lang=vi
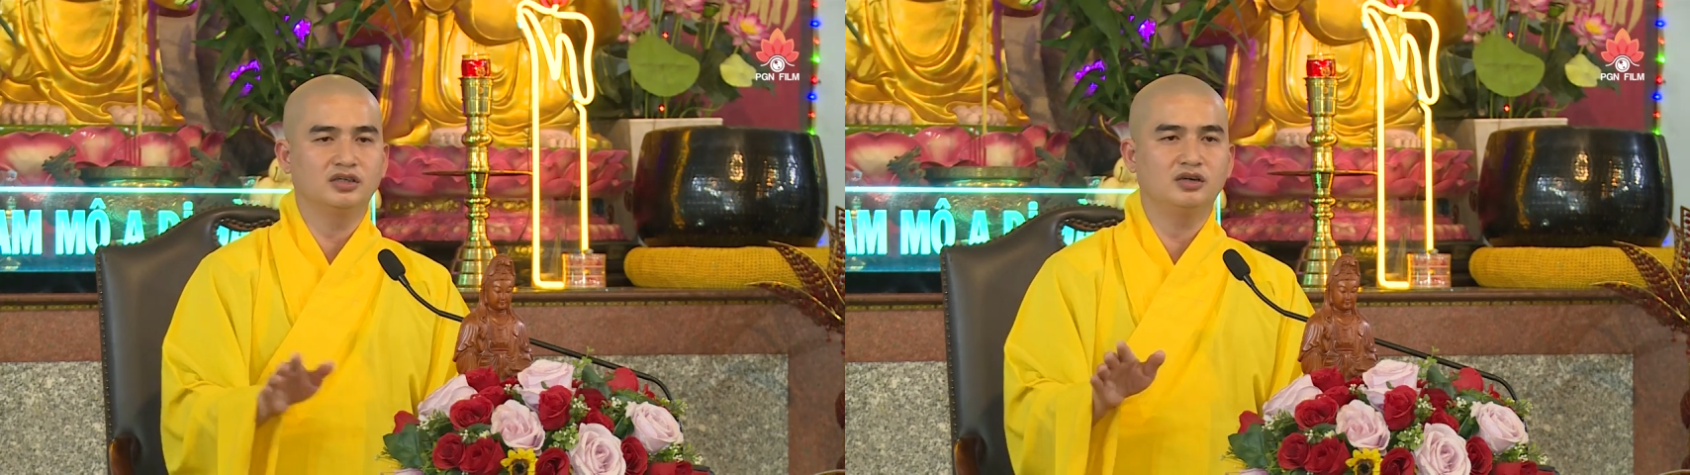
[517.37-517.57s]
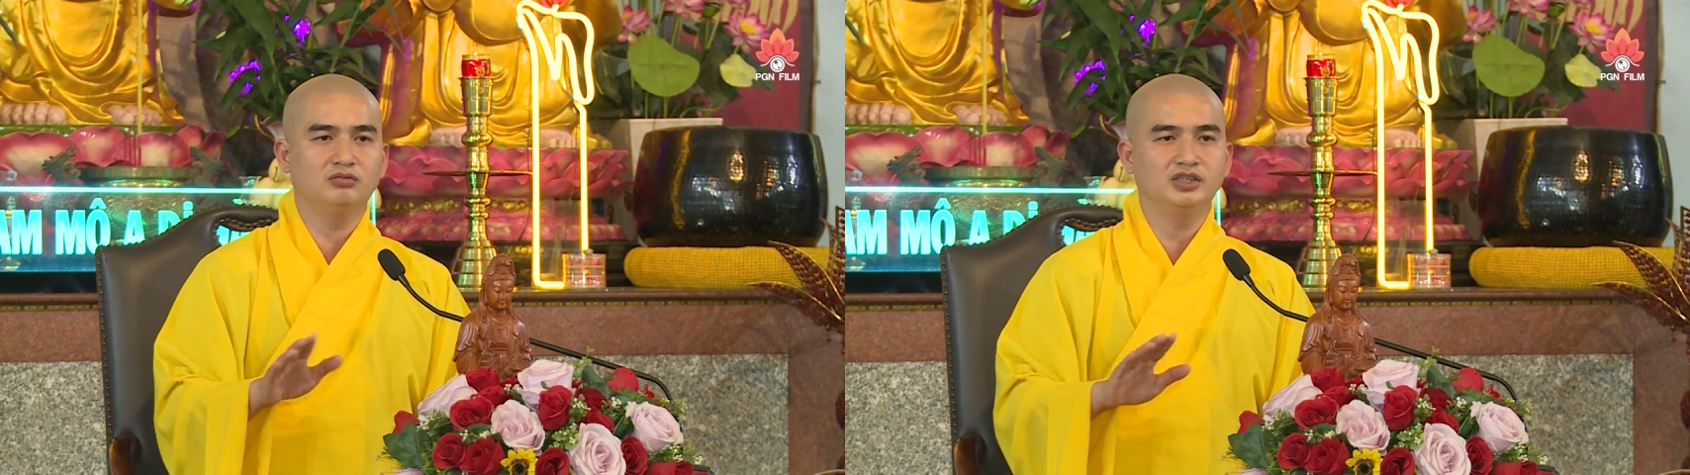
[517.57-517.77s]

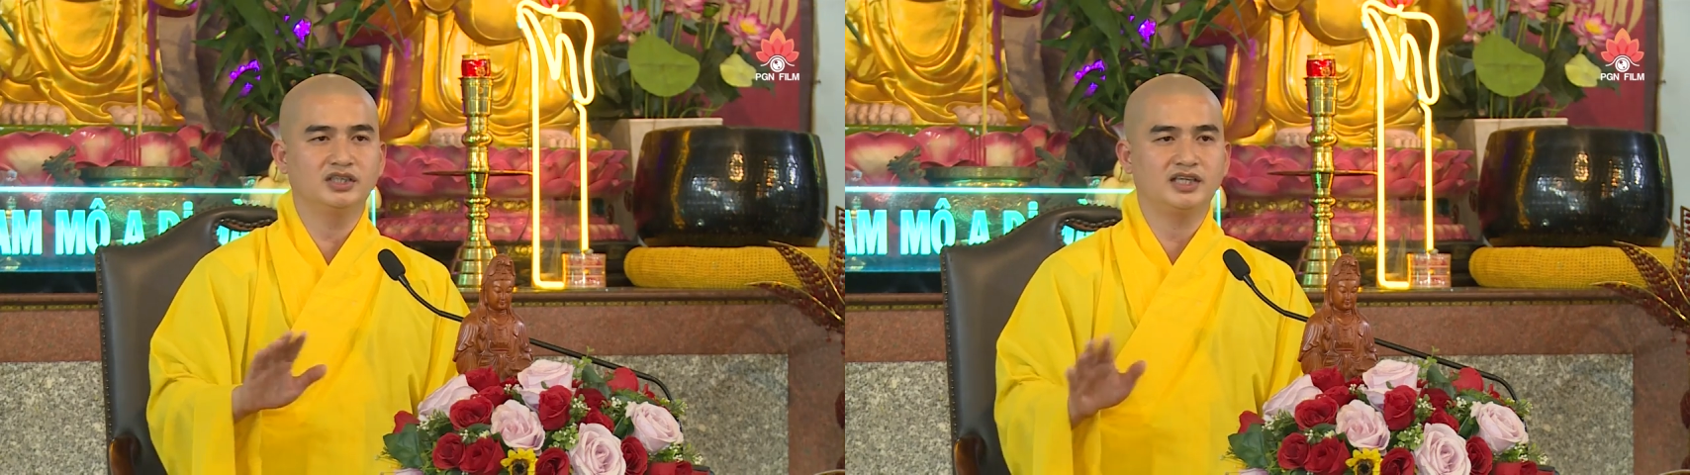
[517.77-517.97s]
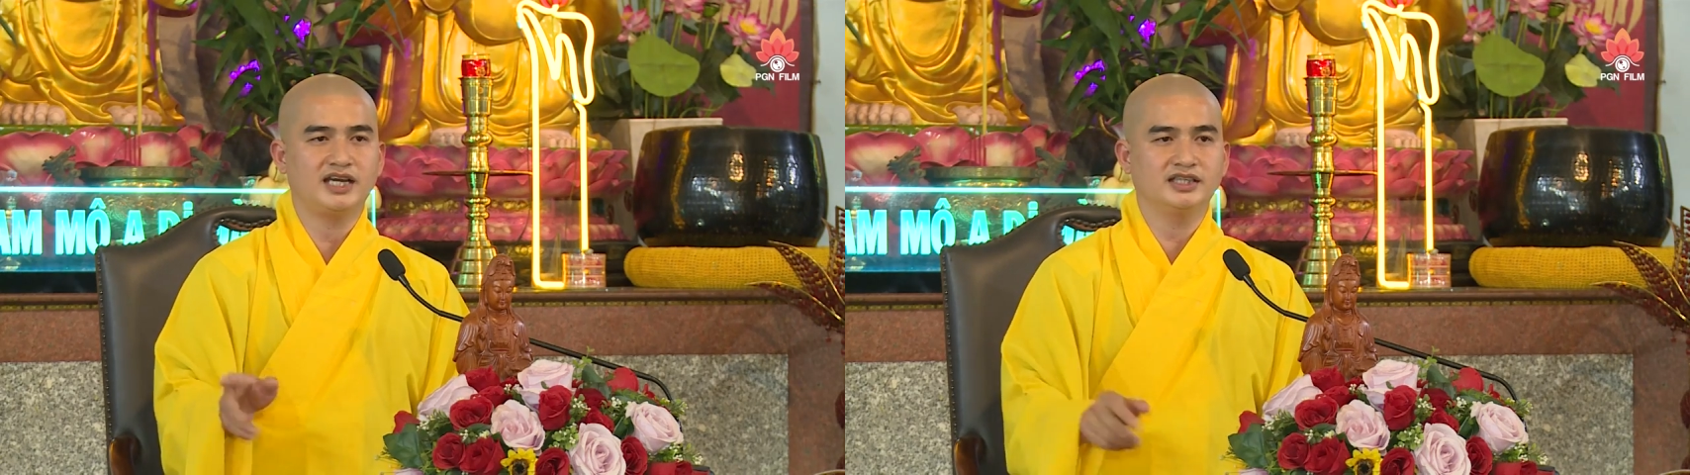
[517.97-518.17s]
không
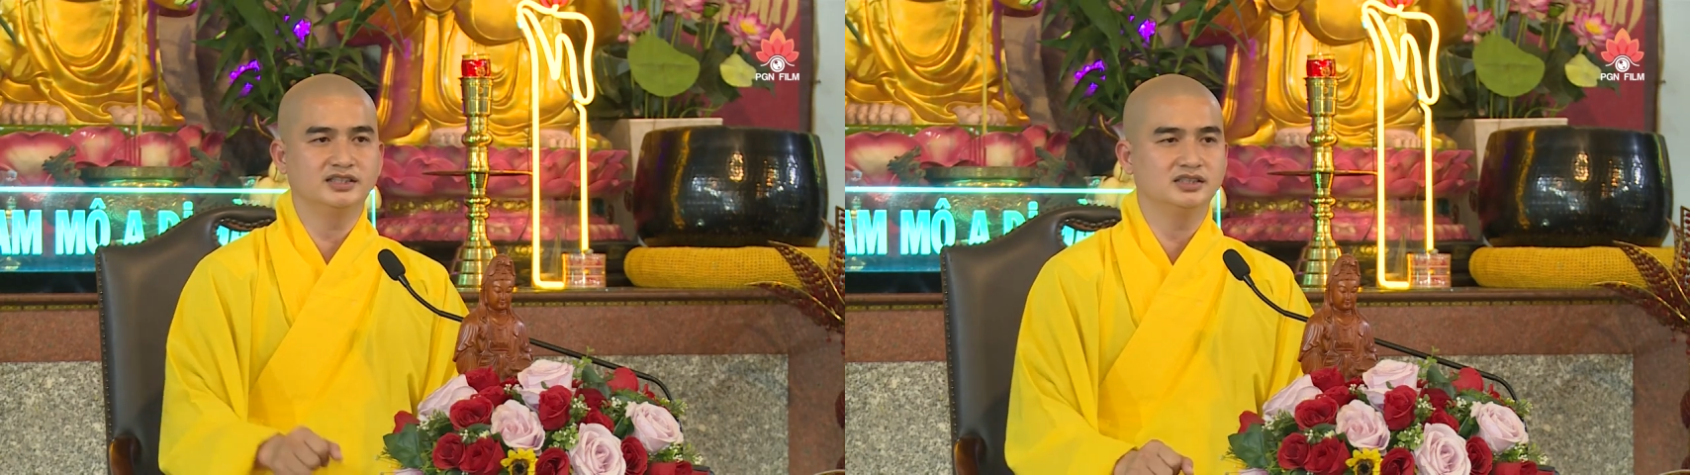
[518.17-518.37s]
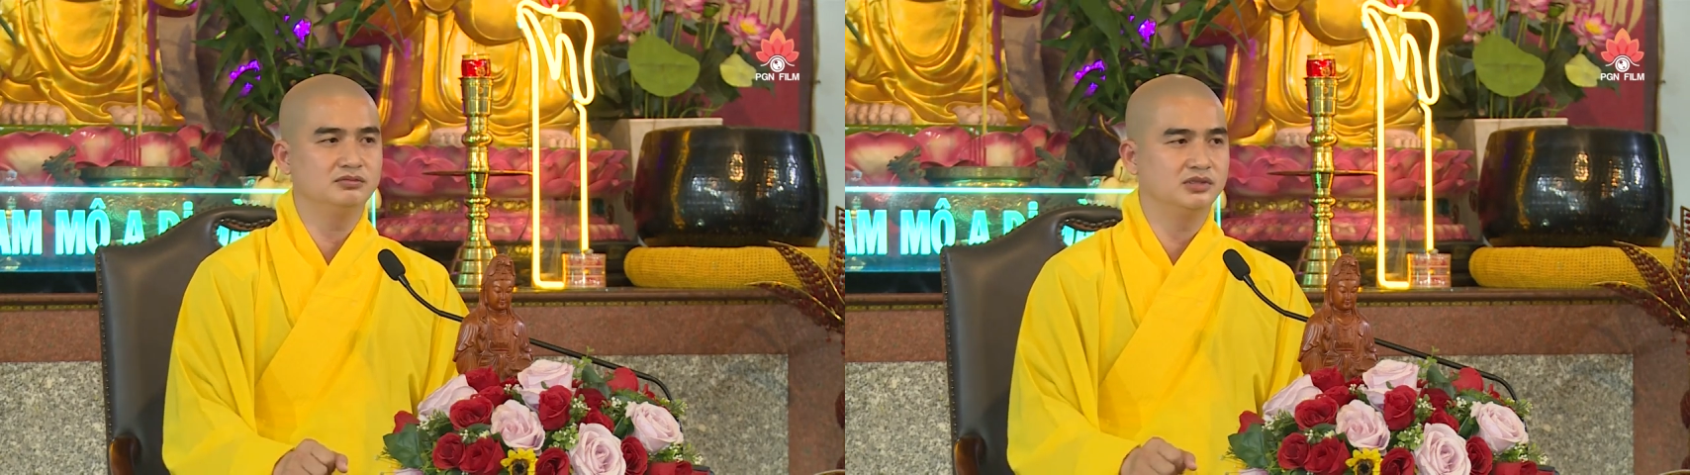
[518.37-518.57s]
liên can
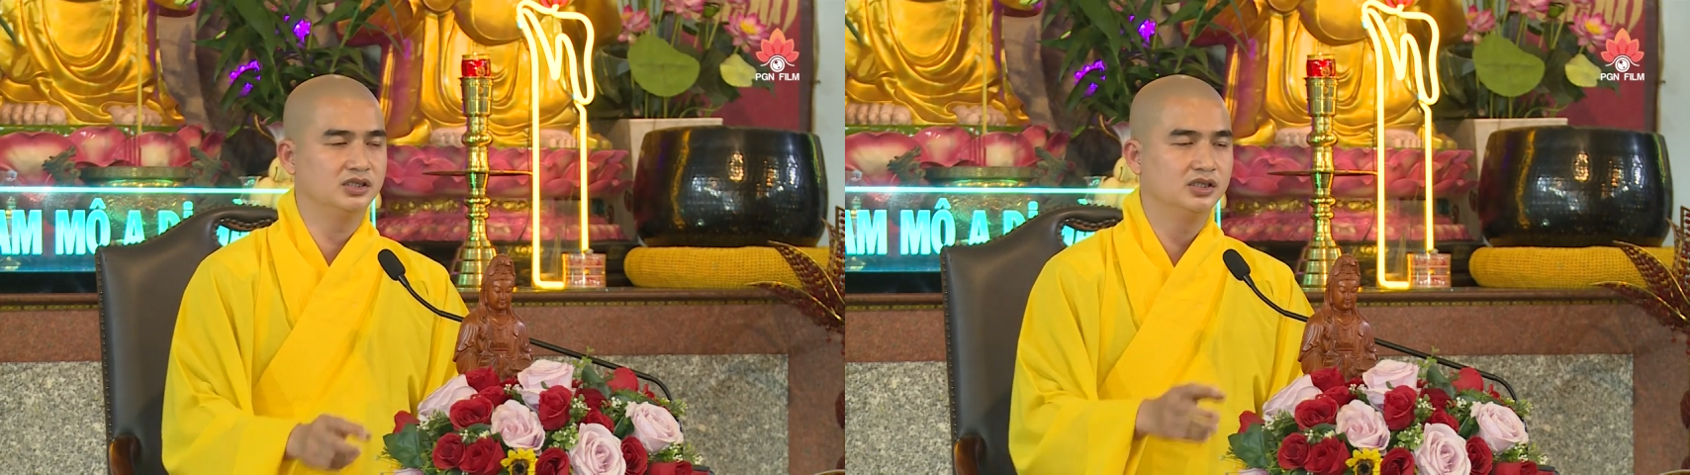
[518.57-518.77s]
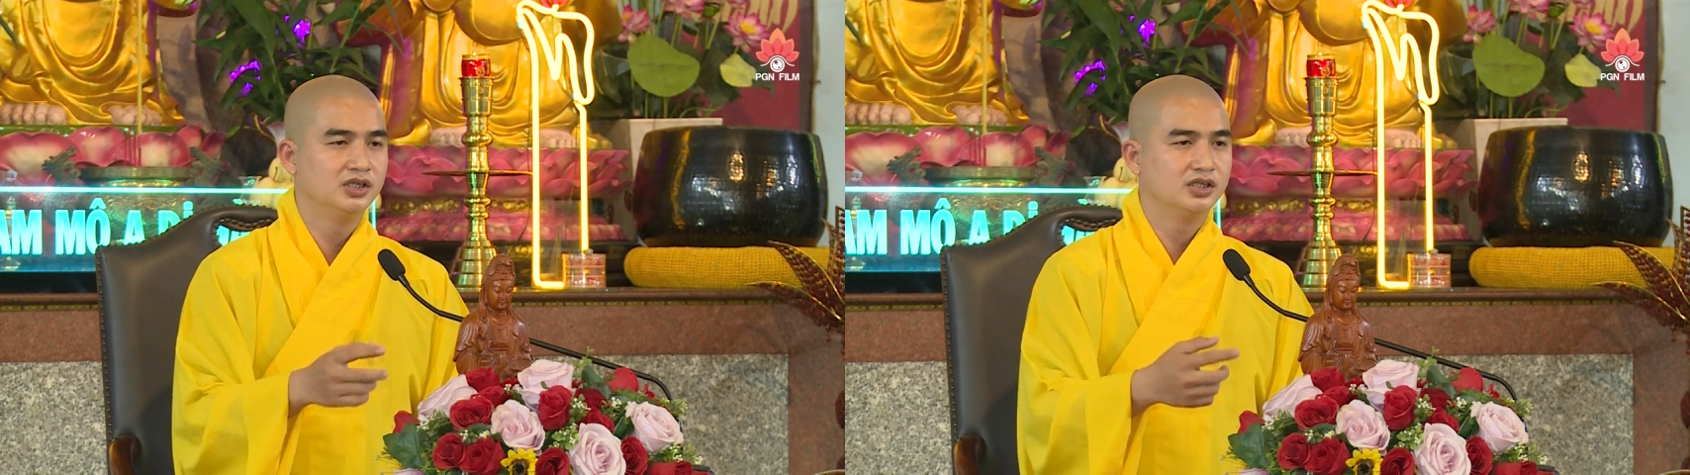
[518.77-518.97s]
gì đến mình